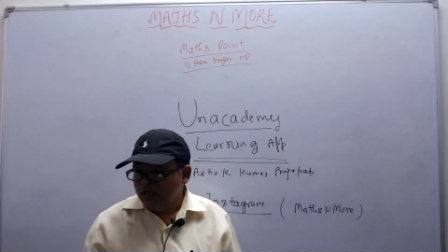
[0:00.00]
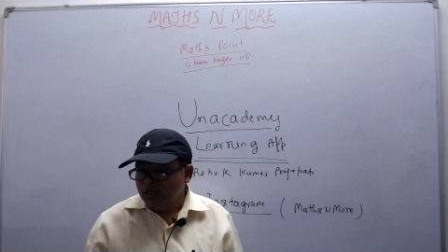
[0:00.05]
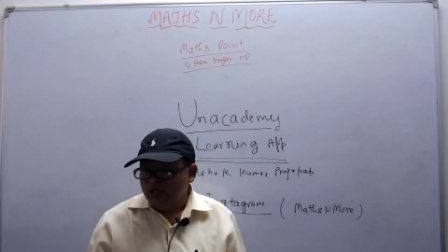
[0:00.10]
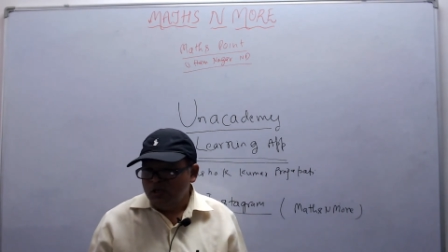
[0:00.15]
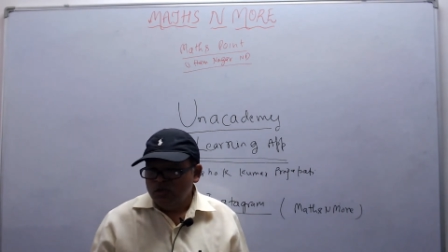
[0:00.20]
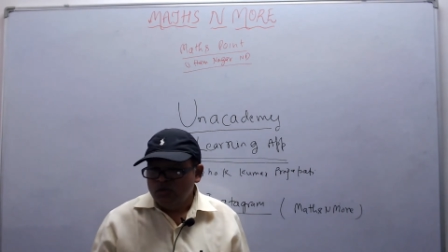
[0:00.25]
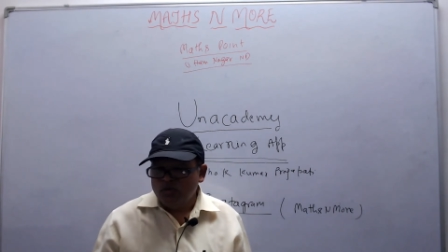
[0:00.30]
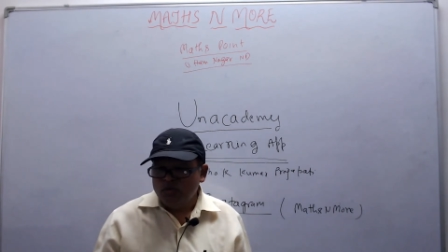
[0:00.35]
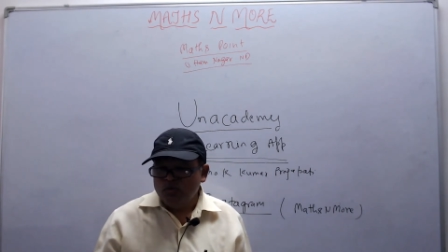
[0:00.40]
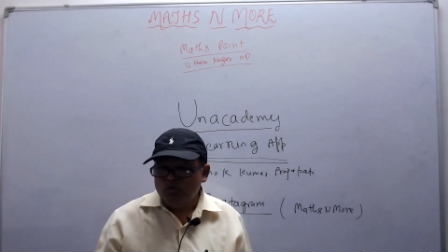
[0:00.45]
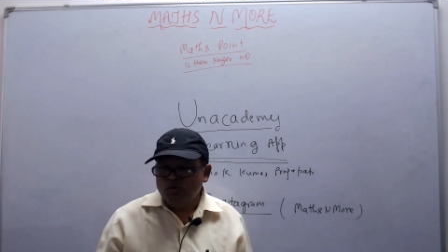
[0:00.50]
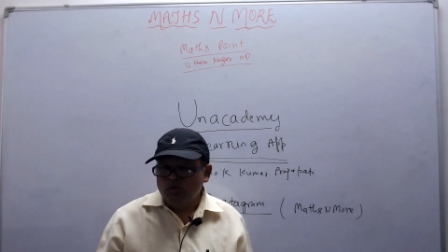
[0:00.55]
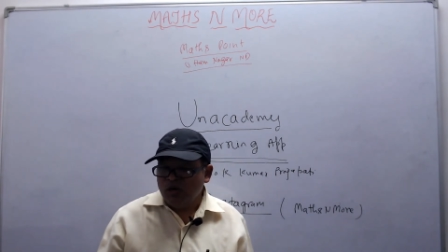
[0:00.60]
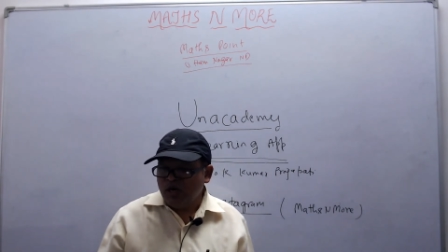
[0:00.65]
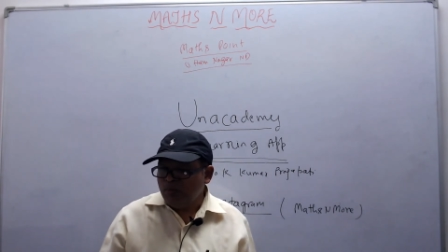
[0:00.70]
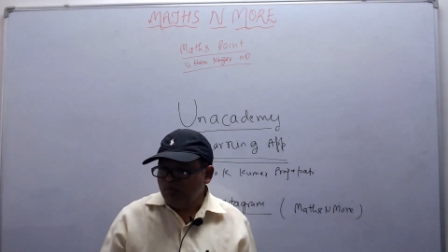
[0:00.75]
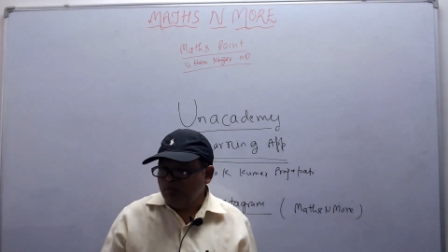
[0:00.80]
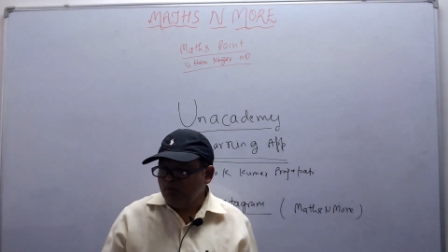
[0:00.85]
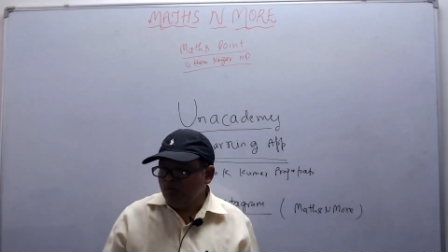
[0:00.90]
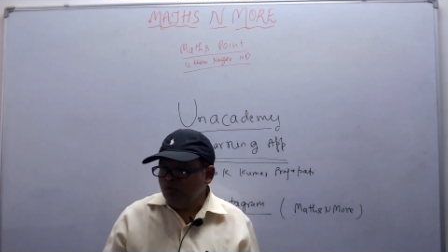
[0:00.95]
जो
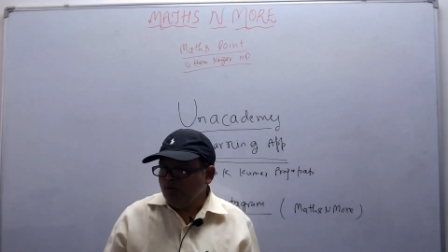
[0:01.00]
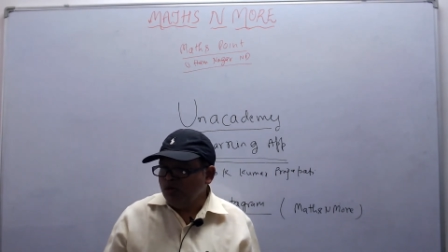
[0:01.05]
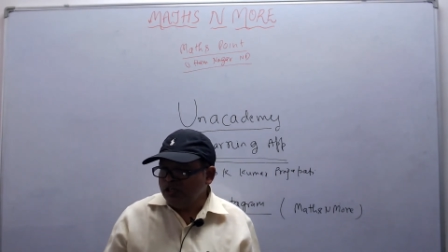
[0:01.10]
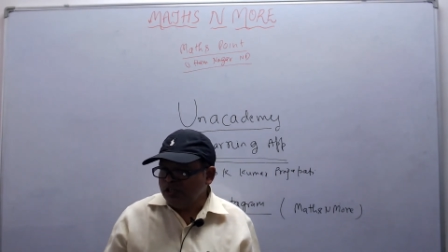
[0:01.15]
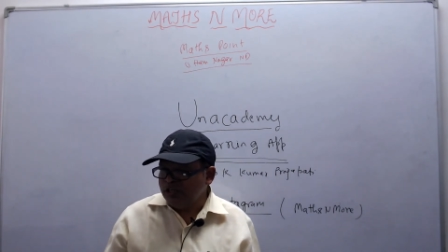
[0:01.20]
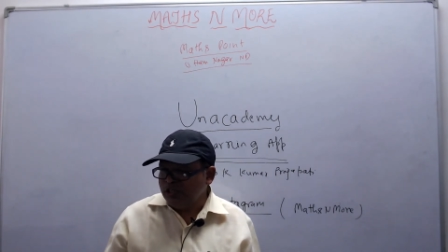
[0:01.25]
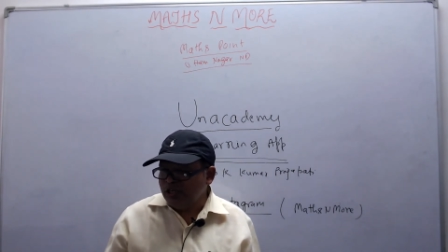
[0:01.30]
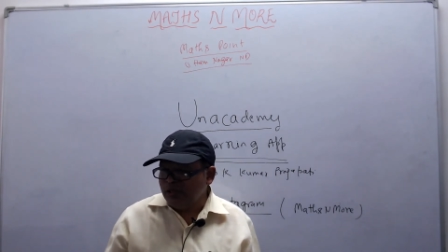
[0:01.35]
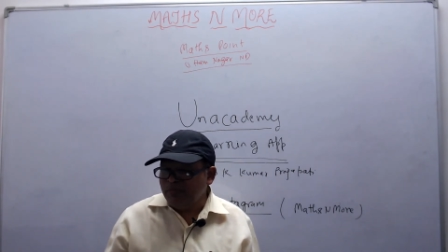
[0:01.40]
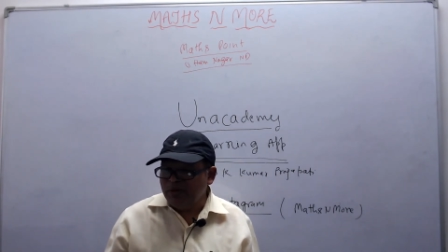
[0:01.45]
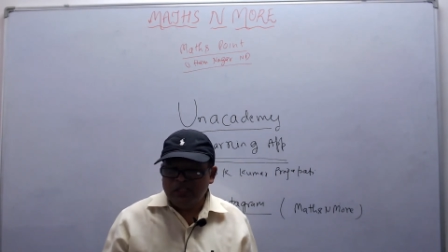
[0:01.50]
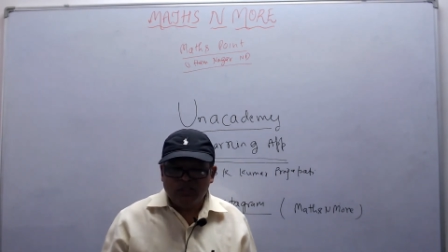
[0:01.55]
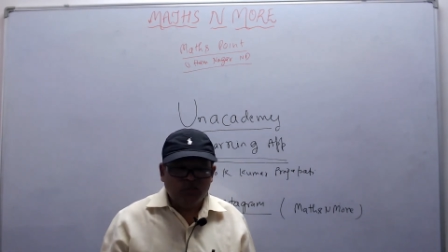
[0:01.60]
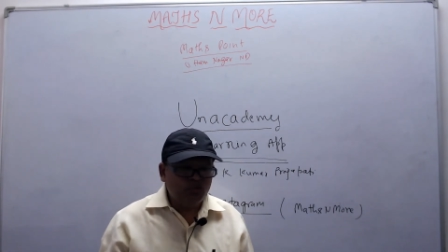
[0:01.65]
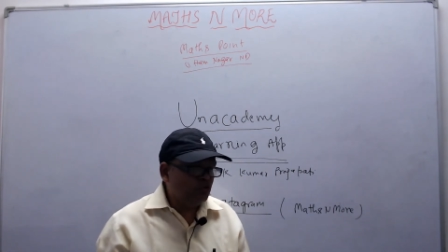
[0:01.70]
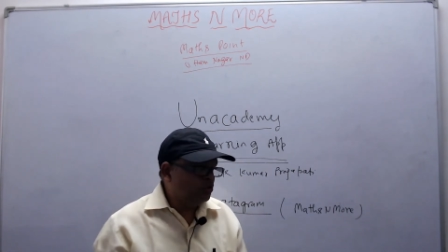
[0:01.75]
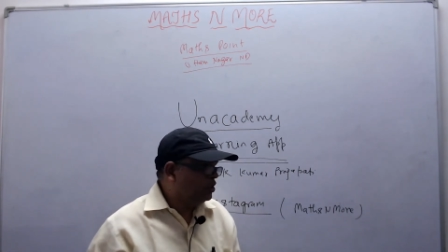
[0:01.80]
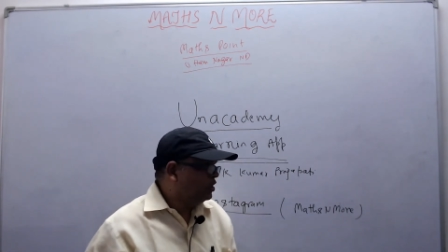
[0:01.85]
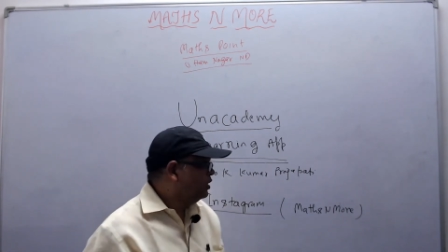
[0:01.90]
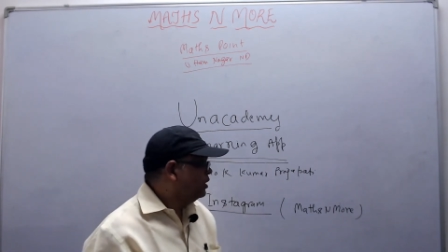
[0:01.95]
आप लोग को ट्रिकी मैथ्स
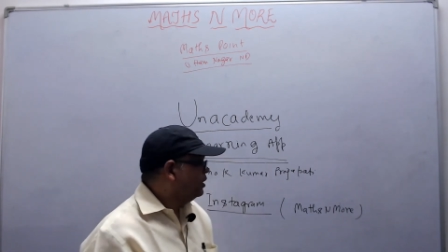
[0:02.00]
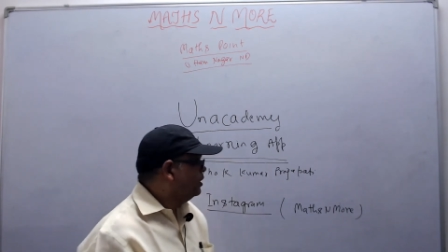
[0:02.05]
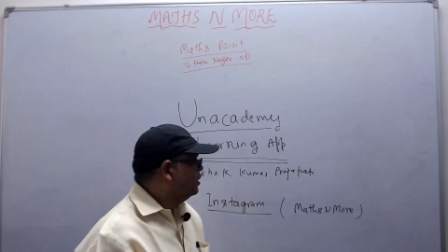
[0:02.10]
होती है